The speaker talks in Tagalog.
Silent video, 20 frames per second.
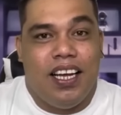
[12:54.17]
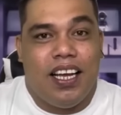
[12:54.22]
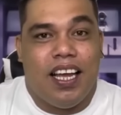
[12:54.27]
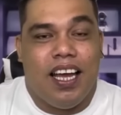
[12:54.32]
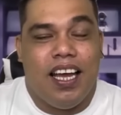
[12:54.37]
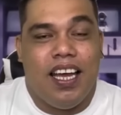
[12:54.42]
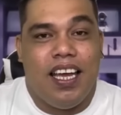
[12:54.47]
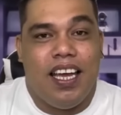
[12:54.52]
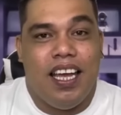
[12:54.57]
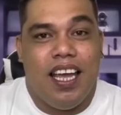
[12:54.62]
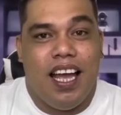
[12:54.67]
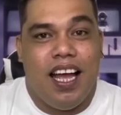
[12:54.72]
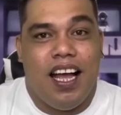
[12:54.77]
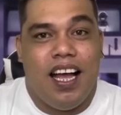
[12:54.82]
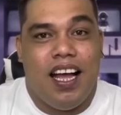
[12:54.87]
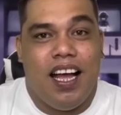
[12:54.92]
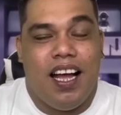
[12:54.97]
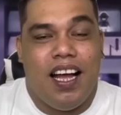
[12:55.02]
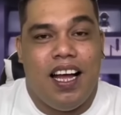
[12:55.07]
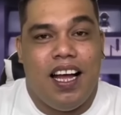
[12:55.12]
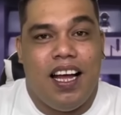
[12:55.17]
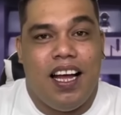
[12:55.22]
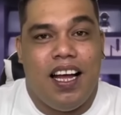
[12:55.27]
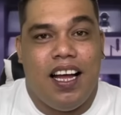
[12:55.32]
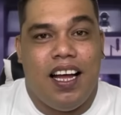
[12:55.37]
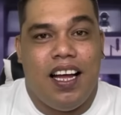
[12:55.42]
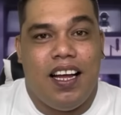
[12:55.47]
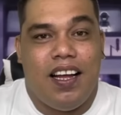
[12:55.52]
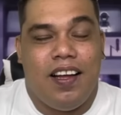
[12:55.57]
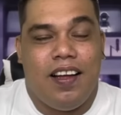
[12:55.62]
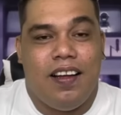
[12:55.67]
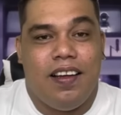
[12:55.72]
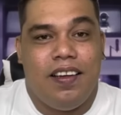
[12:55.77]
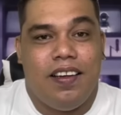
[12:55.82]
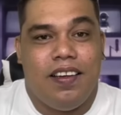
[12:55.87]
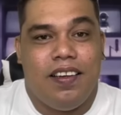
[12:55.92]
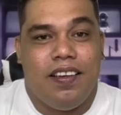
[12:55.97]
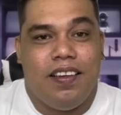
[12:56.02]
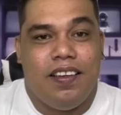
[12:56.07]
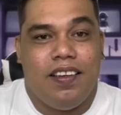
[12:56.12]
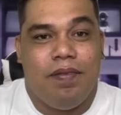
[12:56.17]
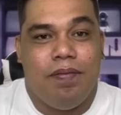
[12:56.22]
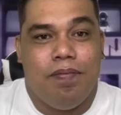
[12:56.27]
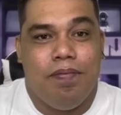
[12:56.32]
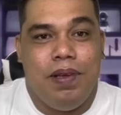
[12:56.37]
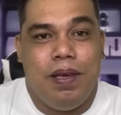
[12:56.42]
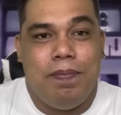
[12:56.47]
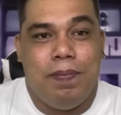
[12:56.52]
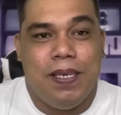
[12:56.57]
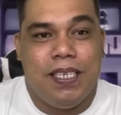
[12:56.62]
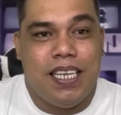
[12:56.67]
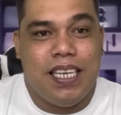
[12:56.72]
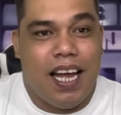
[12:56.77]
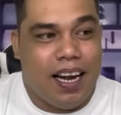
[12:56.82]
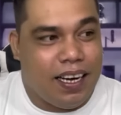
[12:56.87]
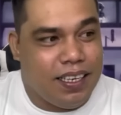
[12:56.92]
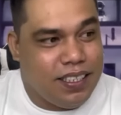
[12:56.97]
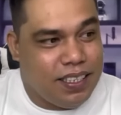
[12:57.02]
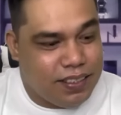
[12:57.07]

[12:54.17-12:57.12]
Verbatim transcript: kay uh, ah, BP Sara.